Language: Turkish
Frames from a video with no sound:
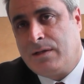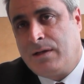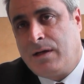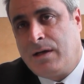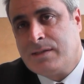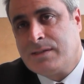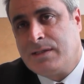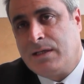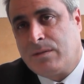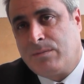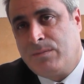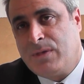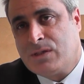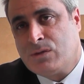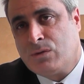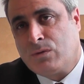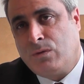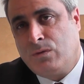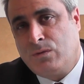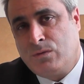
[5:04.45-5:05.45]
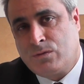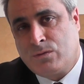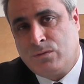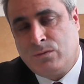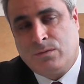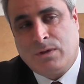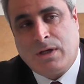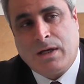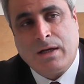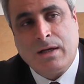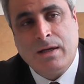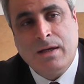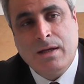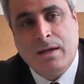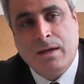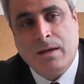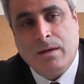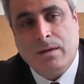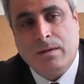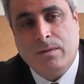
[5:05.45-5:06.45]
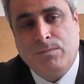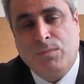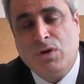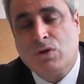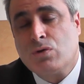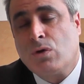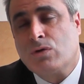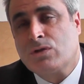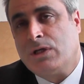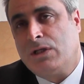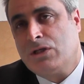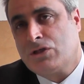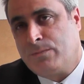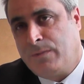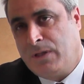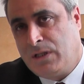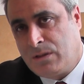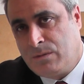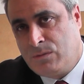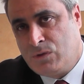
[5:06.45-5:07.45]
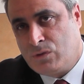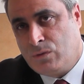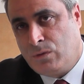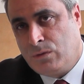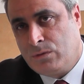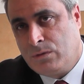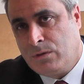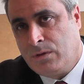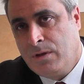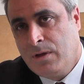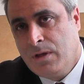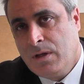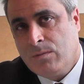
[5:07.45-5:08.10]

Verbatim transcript: rahatsız etmesi konusunda e, birçok çalışmalarımız oldu.